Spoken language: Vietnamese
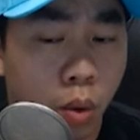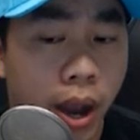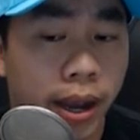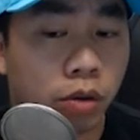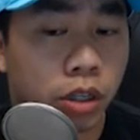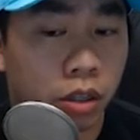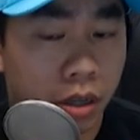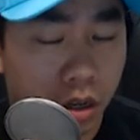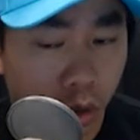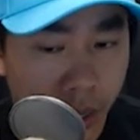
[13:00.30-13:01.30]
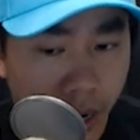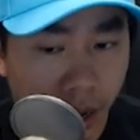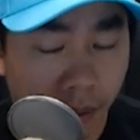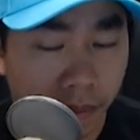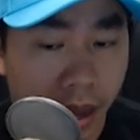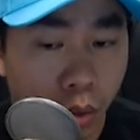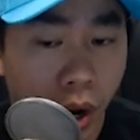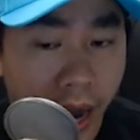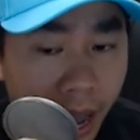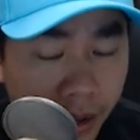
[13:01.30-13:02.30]
có thể quảng cáo trên trên trader để
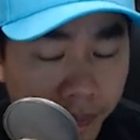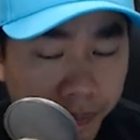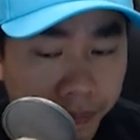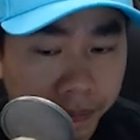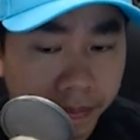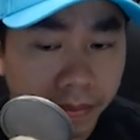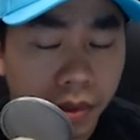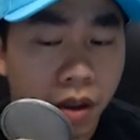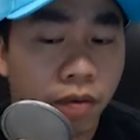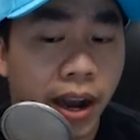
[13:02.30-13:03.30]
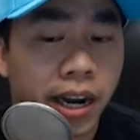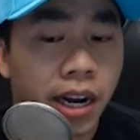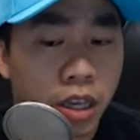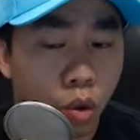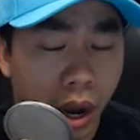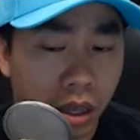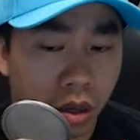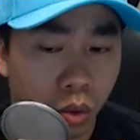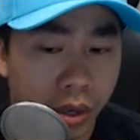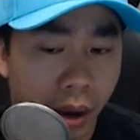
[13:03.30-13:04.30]
run ad và rất là nhiều
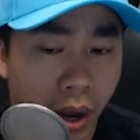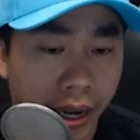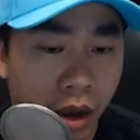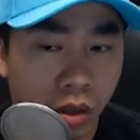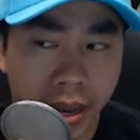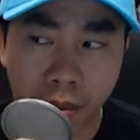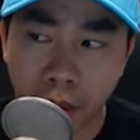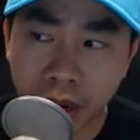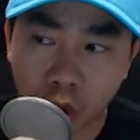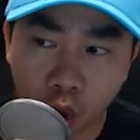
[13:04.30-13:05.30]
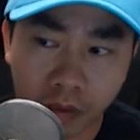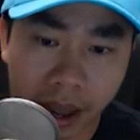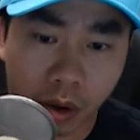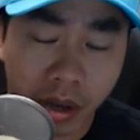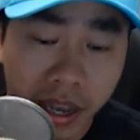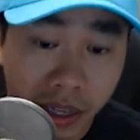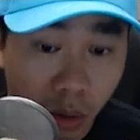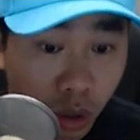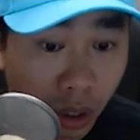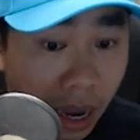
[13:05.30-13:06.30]
nhiều nhà quảng cáo thì bây giờ bỏ Bitcoin vào
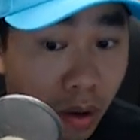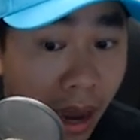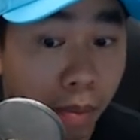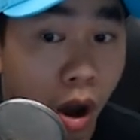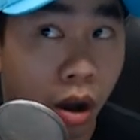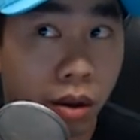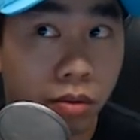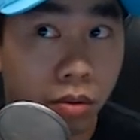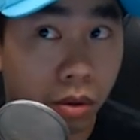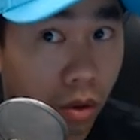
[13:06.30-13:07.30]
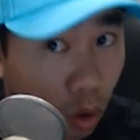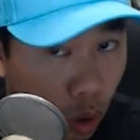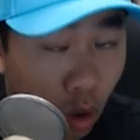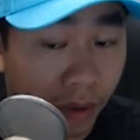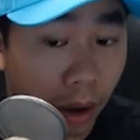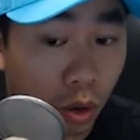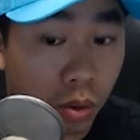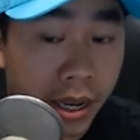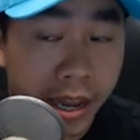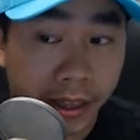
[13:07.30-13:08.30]
trong tương lai nếu ảnh bỏ Dogecoin vào
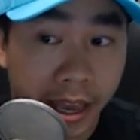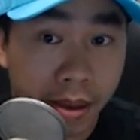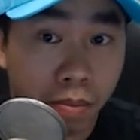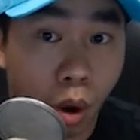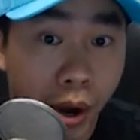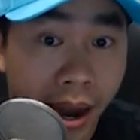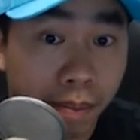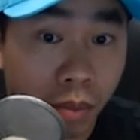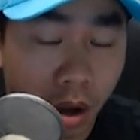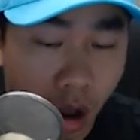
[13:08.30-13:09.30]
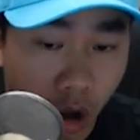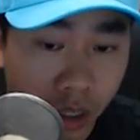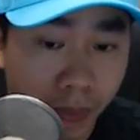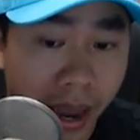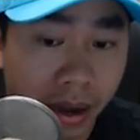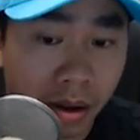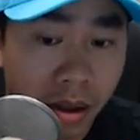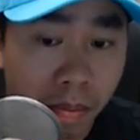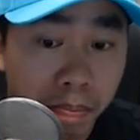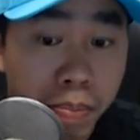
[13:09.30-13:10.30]
luôn thì mỗi năm họ spend
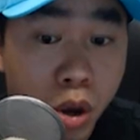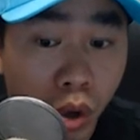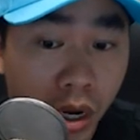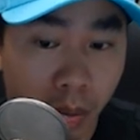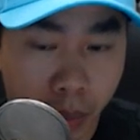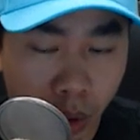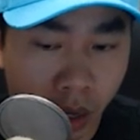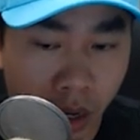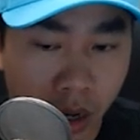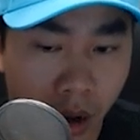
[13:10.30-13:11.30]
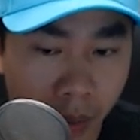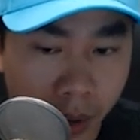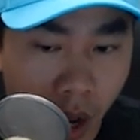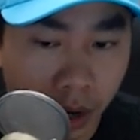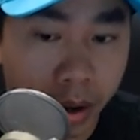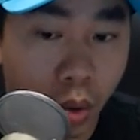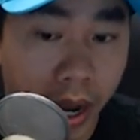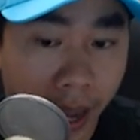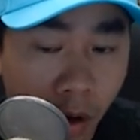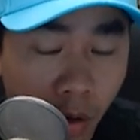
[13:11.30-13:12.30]
billion of billion uh, of dollar để
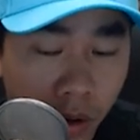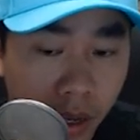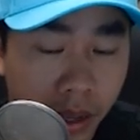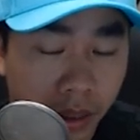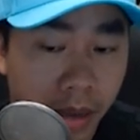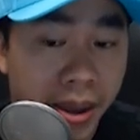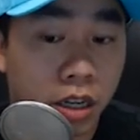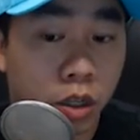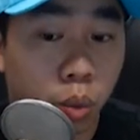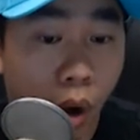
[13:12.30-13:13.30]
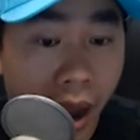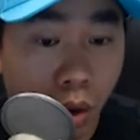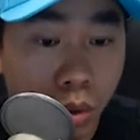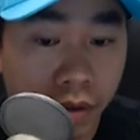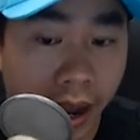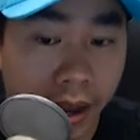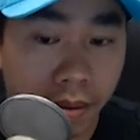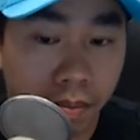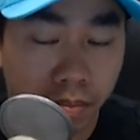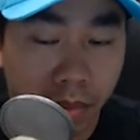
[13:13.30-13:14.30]
quảng cáo thì bây giờ Square cũng như vậy
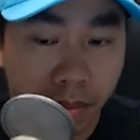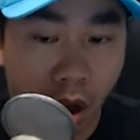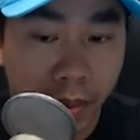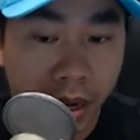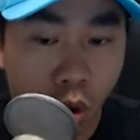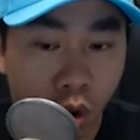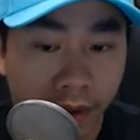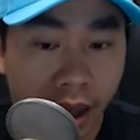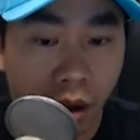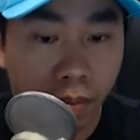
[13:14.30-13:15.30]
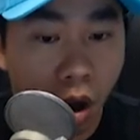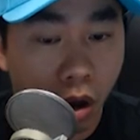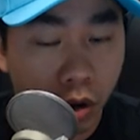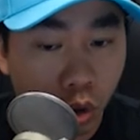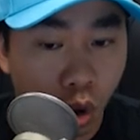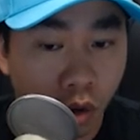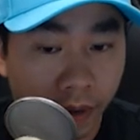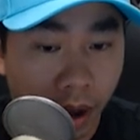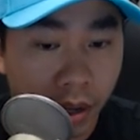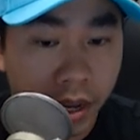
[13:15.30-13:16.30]
mình bỏ Bitcoin vào, bỏ Dogecoin
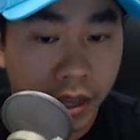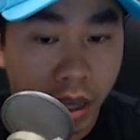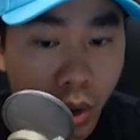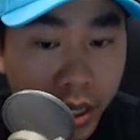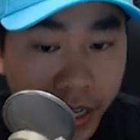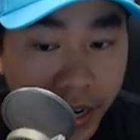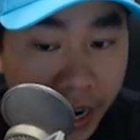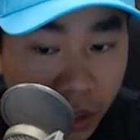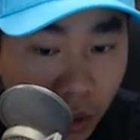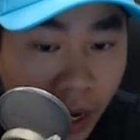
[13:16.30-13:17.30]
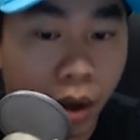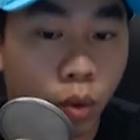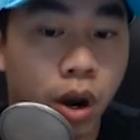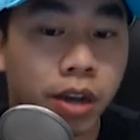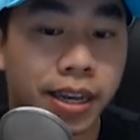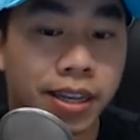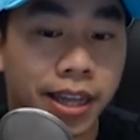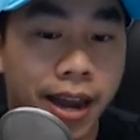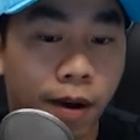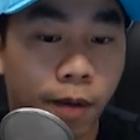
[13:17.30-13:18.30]
vào thì quý anh chị nghĩ tương lai của nó sẽ như
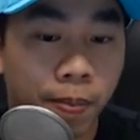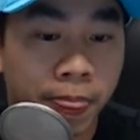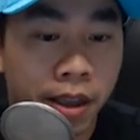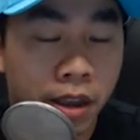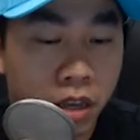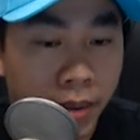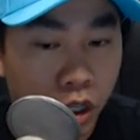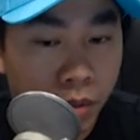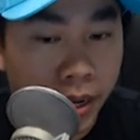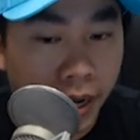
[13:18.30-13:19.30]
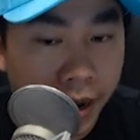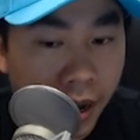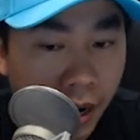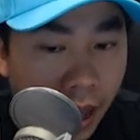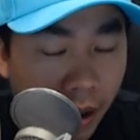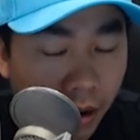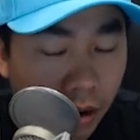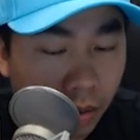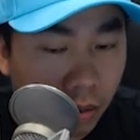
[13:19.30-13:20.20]
thế nào? Nhưng mà Jimmy nghĩ đó là